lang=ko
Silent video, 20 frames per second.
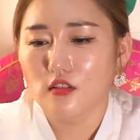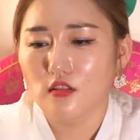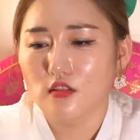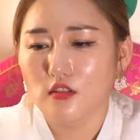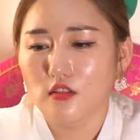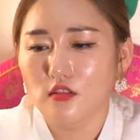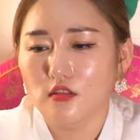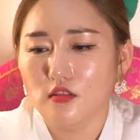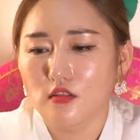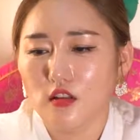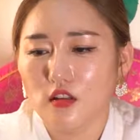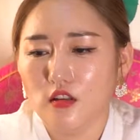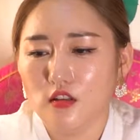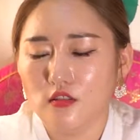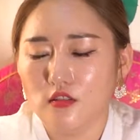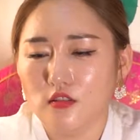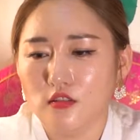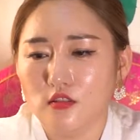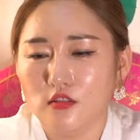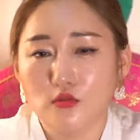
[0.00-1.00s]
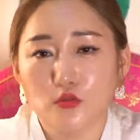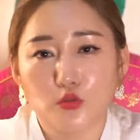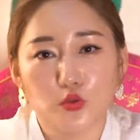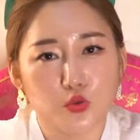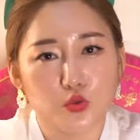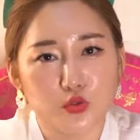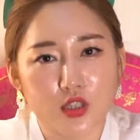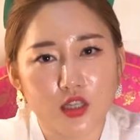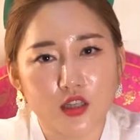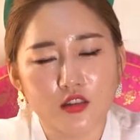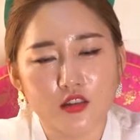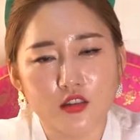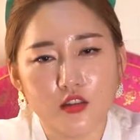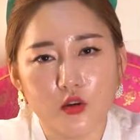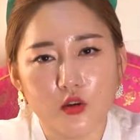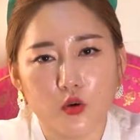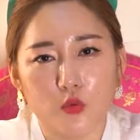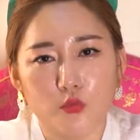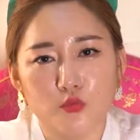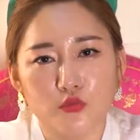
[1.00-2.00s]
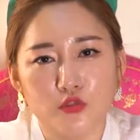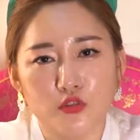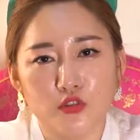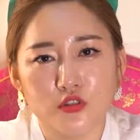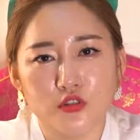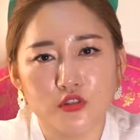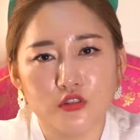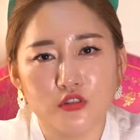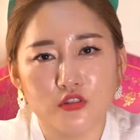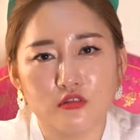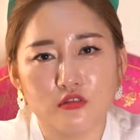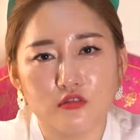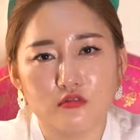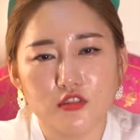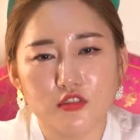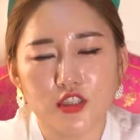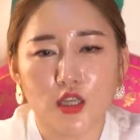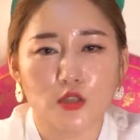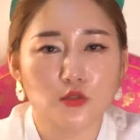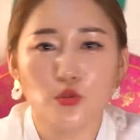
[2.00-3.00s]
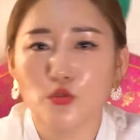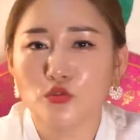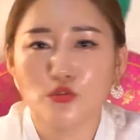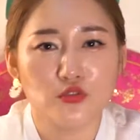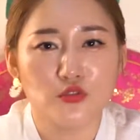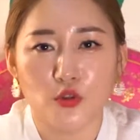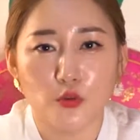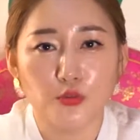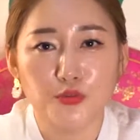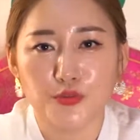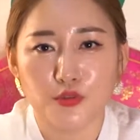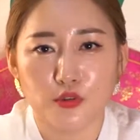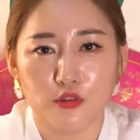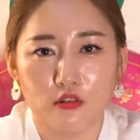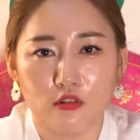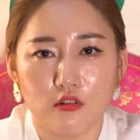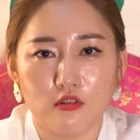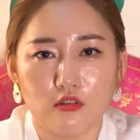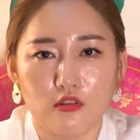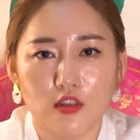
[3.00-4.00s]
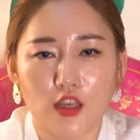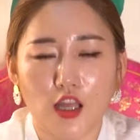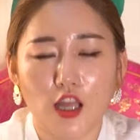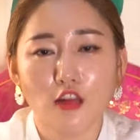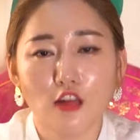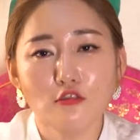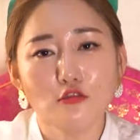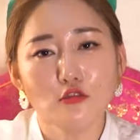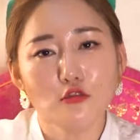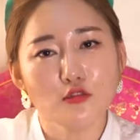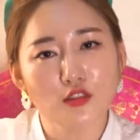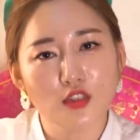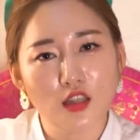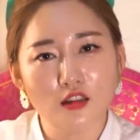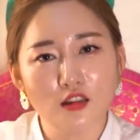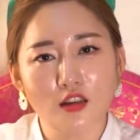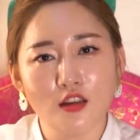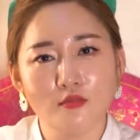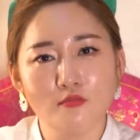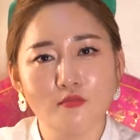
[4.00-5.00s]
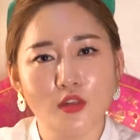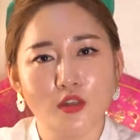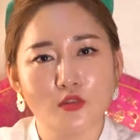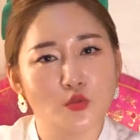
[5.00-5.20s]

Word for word: 일단은 조상이 없는 자손은 없어요. 한국 사람만